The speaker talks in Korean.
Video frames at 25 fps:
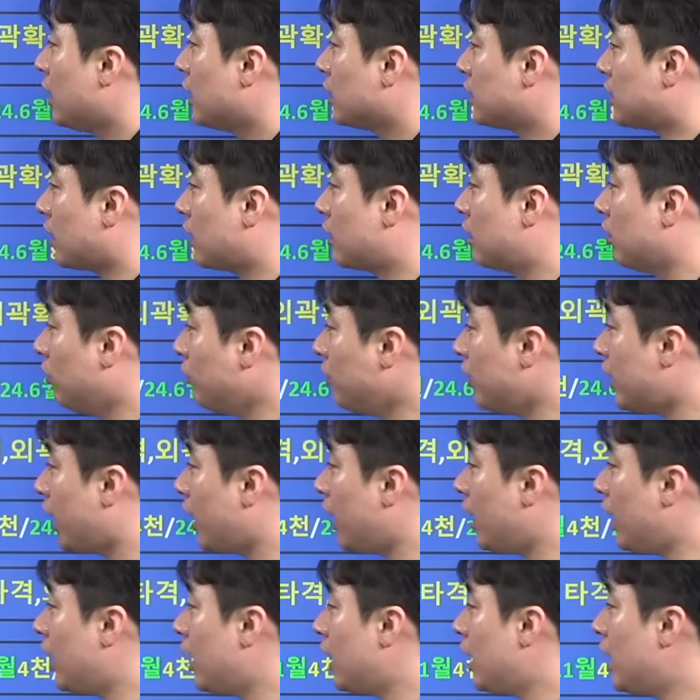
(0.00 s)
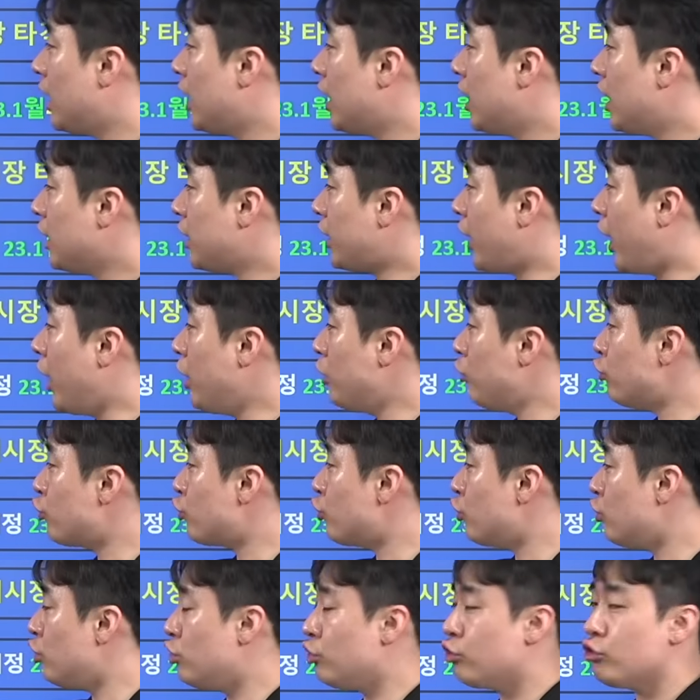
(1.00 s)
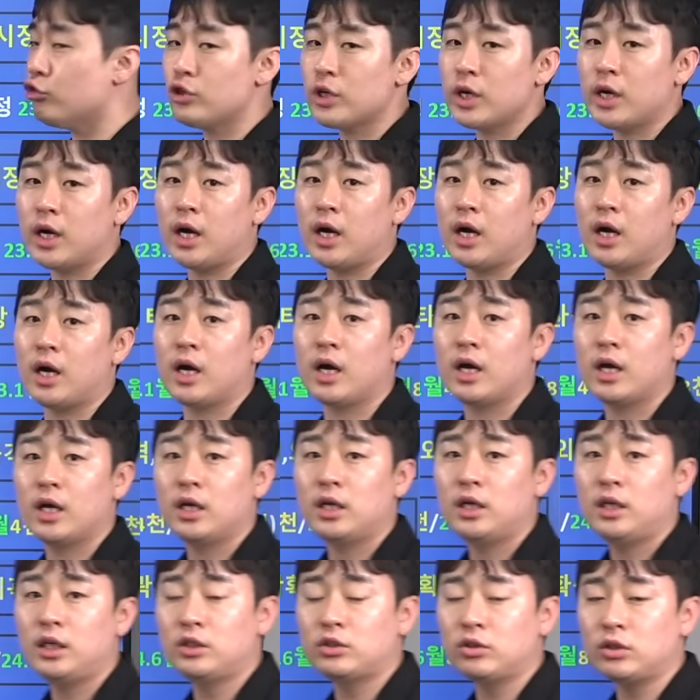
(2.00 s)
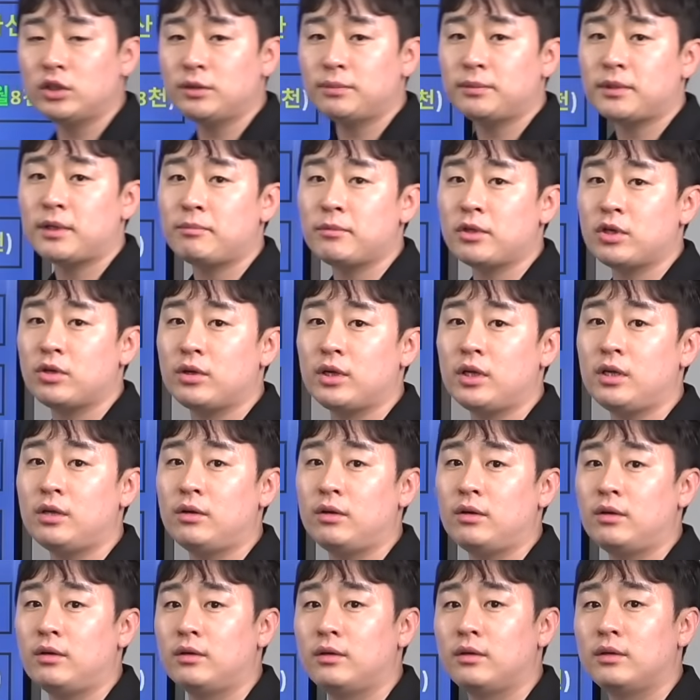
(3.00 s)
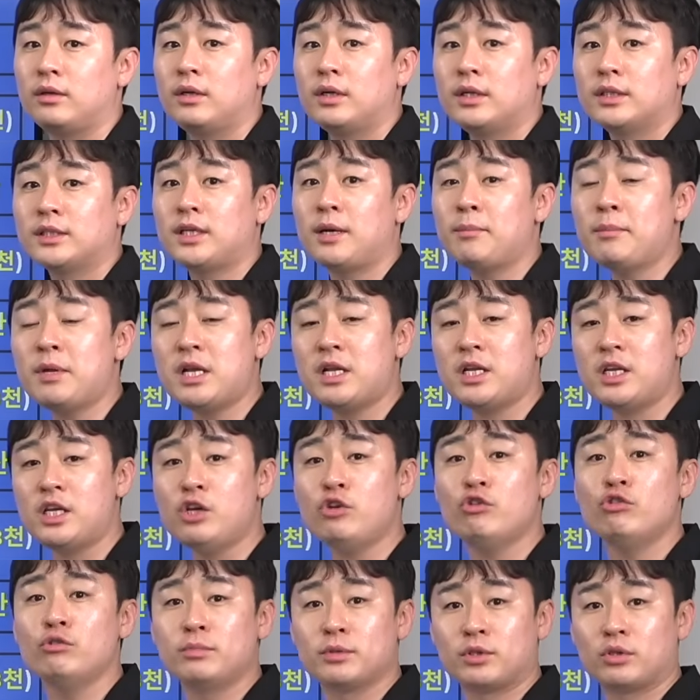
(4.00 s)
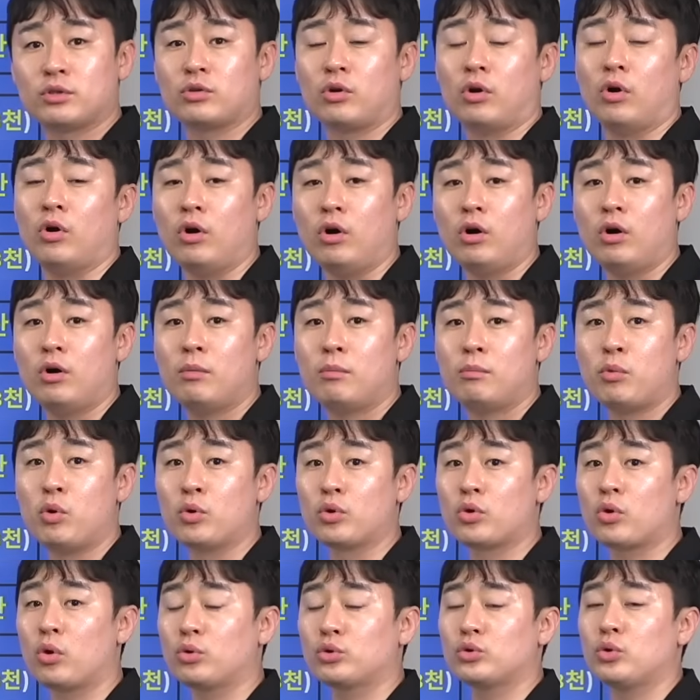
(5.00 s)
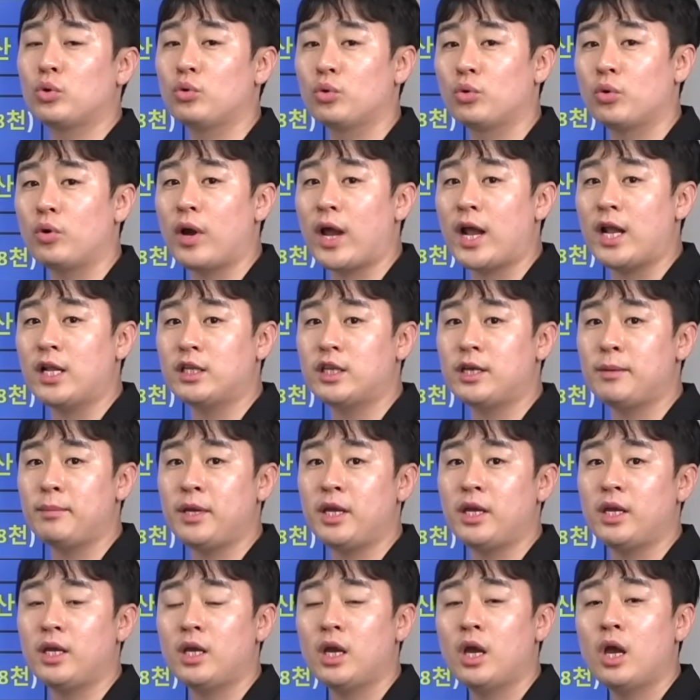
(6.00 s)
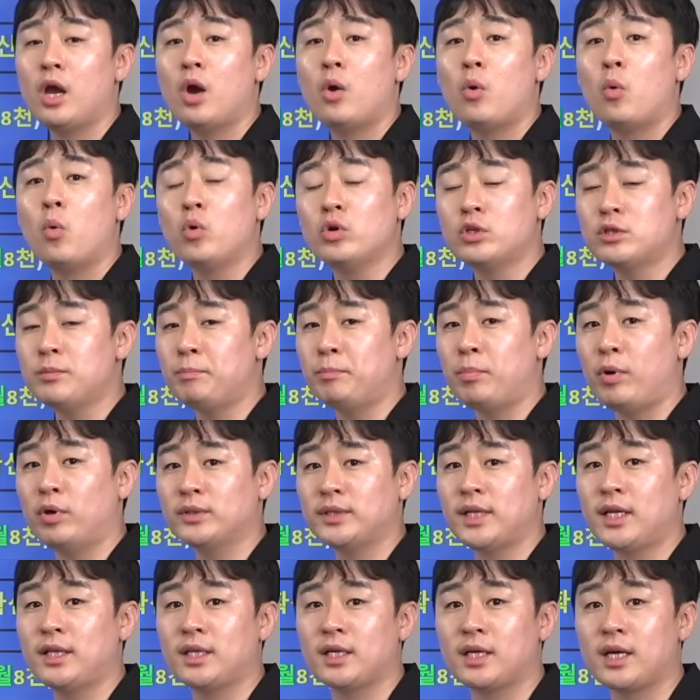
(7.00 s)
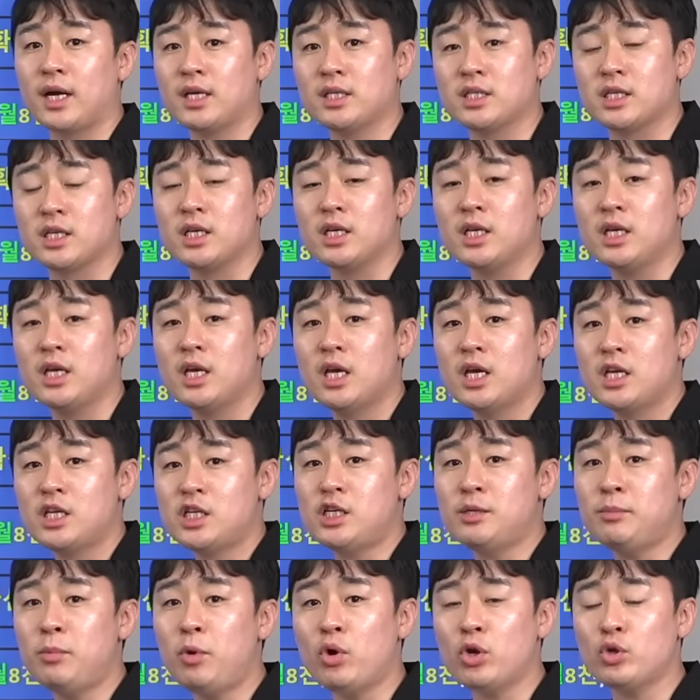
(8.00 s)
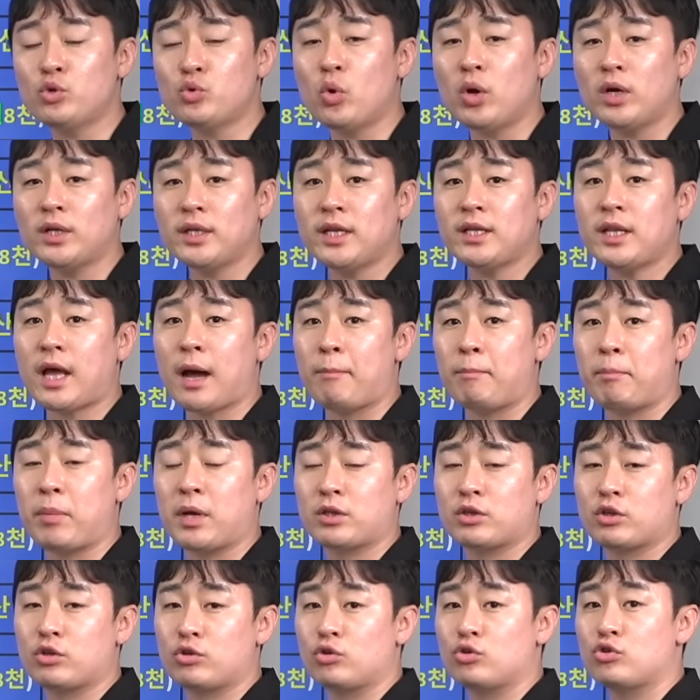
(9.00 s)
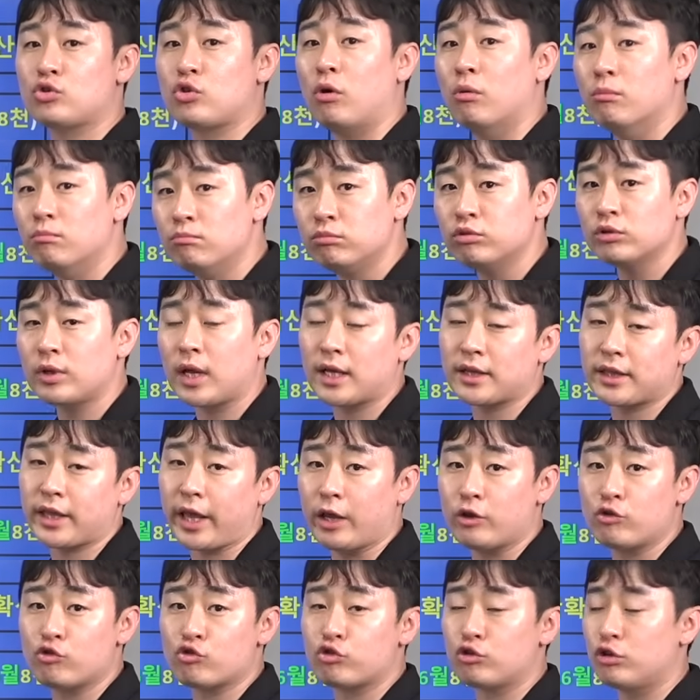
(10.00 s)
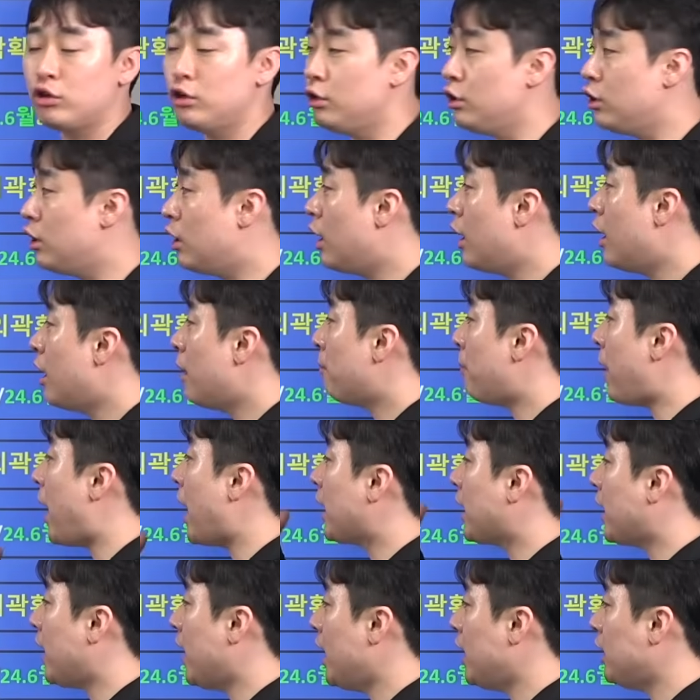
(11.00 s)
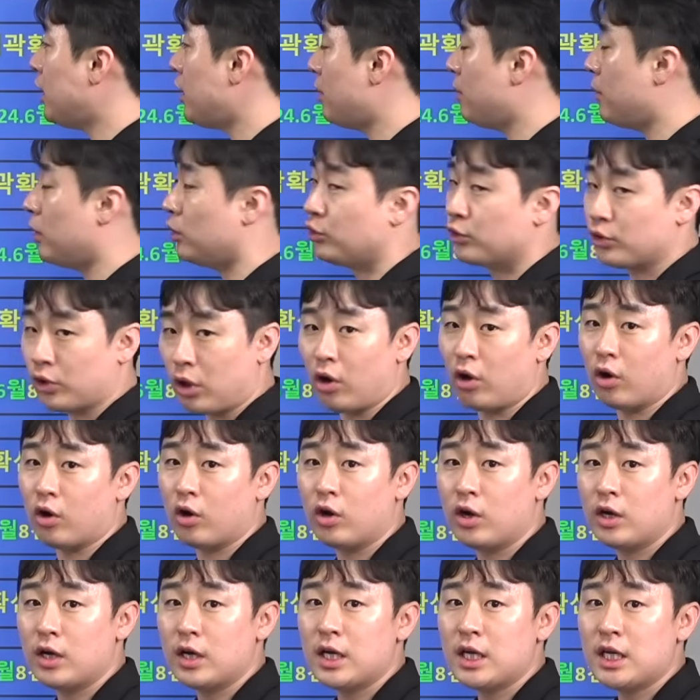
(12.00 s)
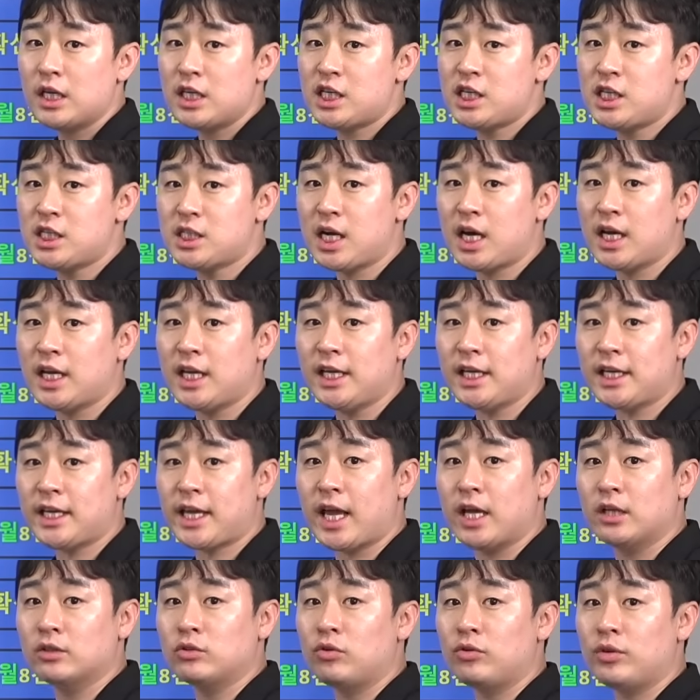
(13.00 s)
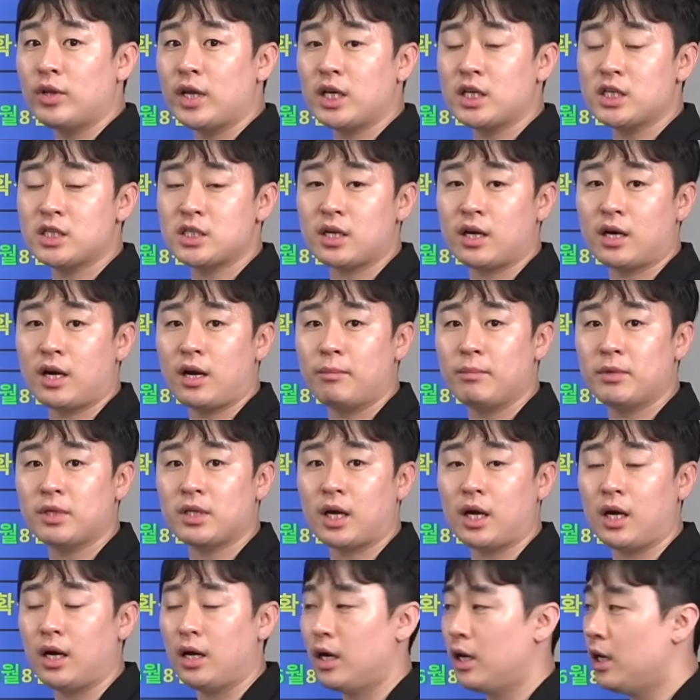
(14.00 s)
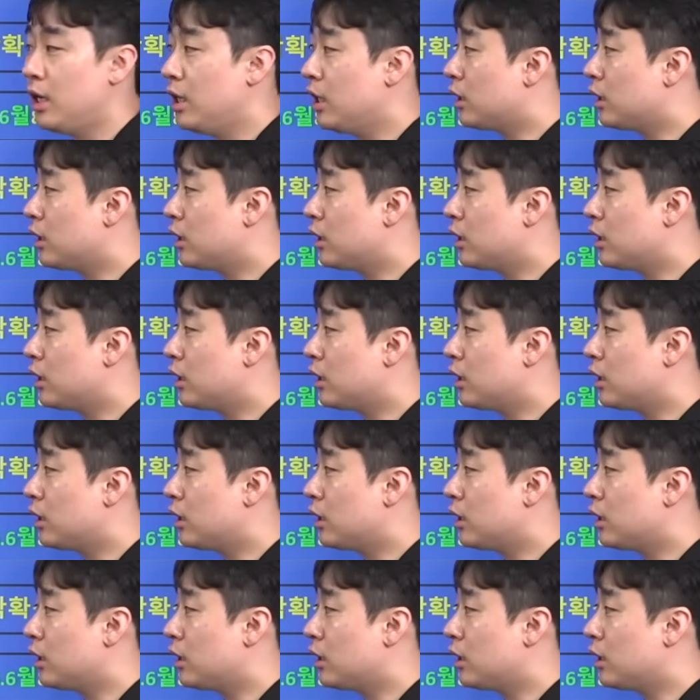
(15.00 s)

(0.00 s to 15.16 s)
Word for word: 자, 그런데 대출 규제가 이천이십삼 년 일 월 삼 일 이후부터 본격적으로 엘티브이 오십 퍼센트까지 십억이 초과된 아파트도 전부 다 대출을 받게 되면서 시장이 개선되기 시작합니다.